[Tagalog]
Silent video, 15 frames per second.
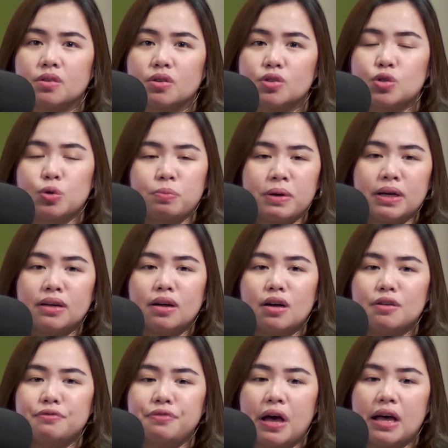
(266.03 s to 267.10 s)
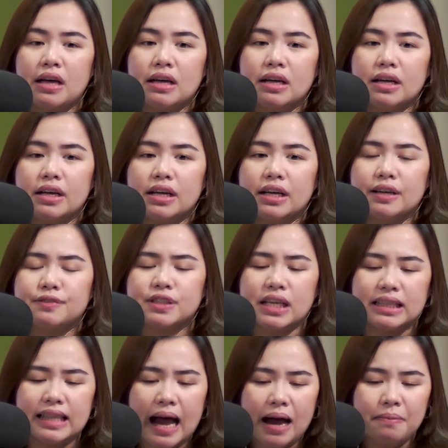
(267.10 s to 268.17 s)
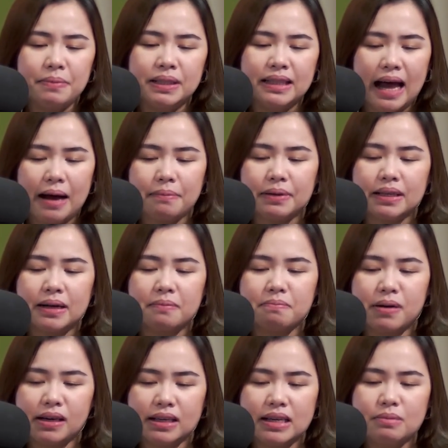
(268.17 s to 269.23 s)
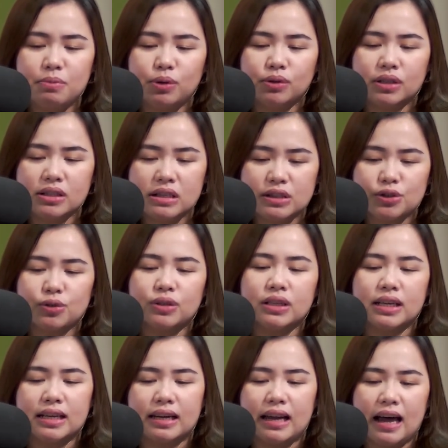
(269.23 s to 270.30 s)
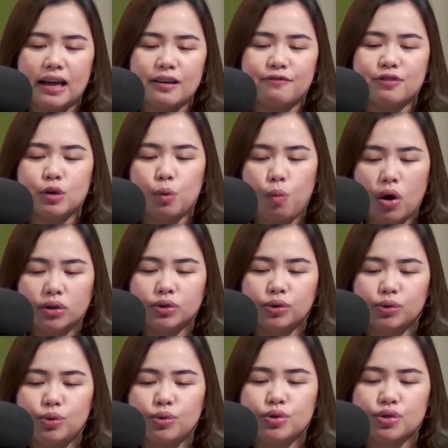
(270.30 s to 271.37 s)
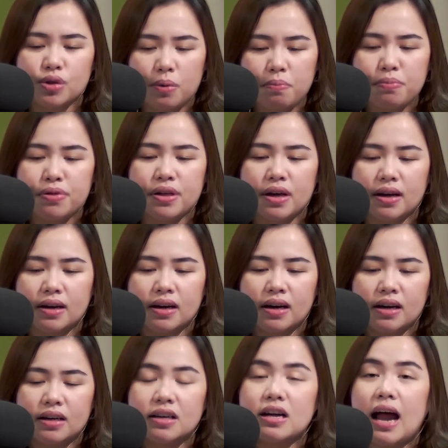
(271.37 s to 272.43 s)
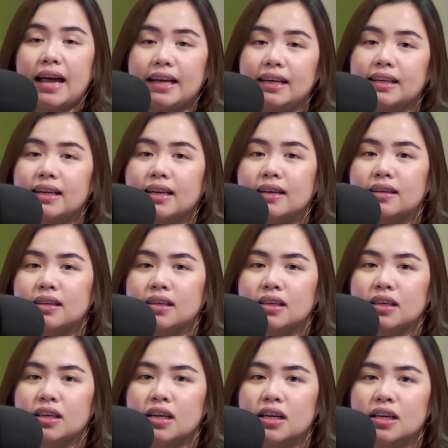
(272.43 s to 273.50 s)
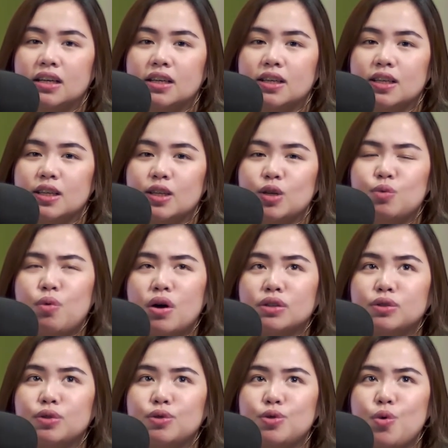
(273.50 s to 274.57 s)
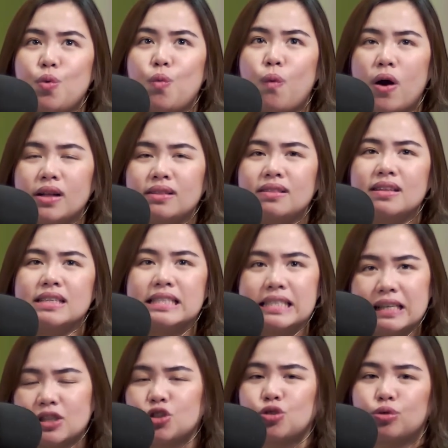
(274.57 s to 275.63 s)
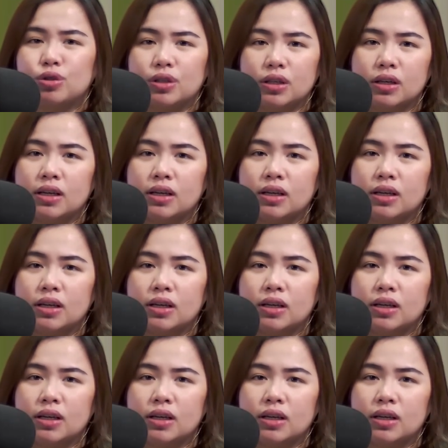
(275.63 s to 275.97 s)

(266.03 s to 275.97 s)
So my love, if sa dami-dami ng mali mong desisyon in life, you want to do something right. You want to do one decision